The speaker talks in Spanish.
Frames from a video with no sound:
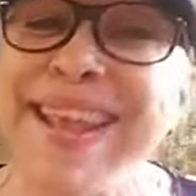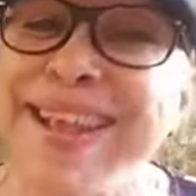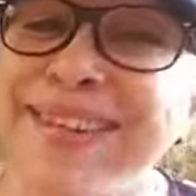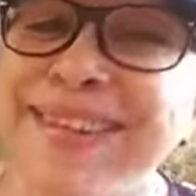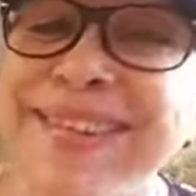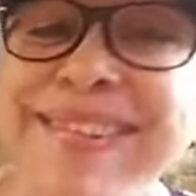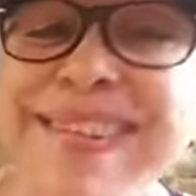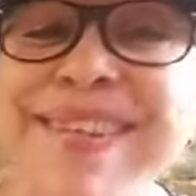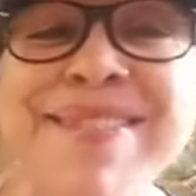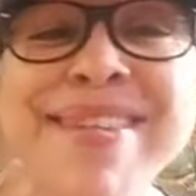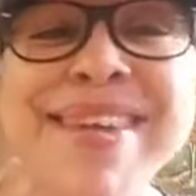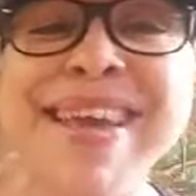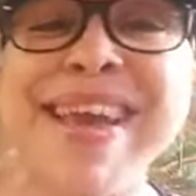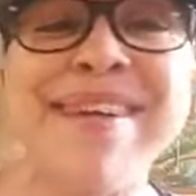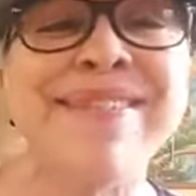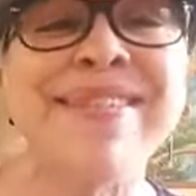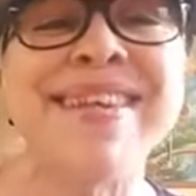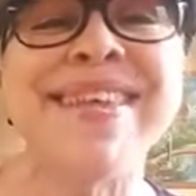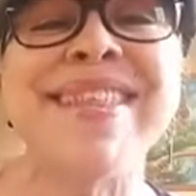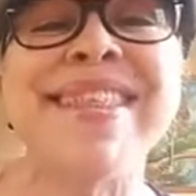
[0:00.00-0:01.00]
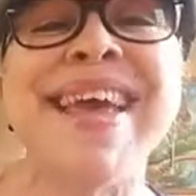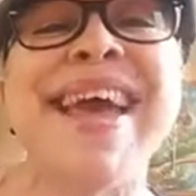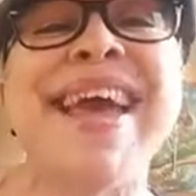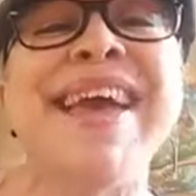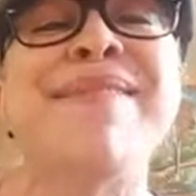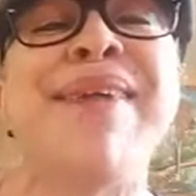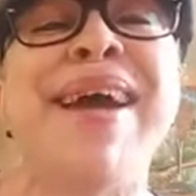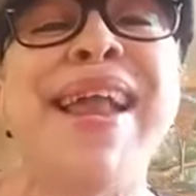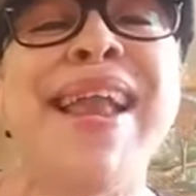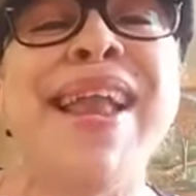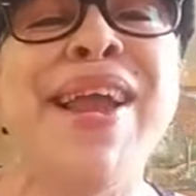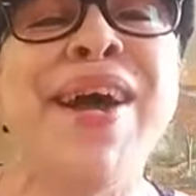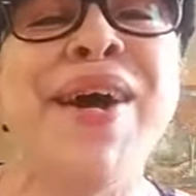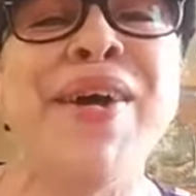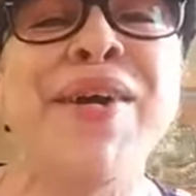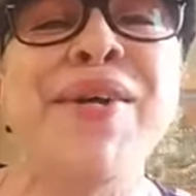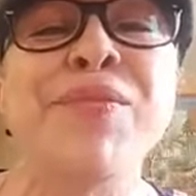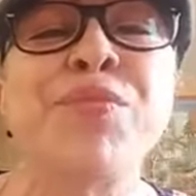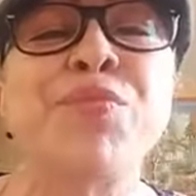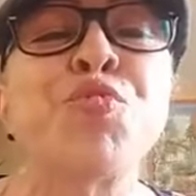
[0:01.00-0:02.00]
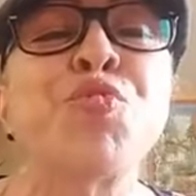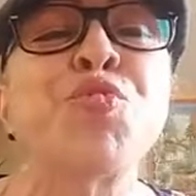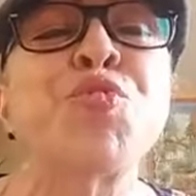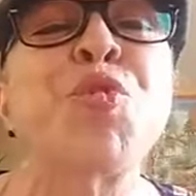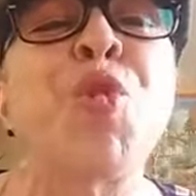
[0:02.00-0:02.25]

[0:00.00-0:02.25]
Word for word: You see me every day, my love.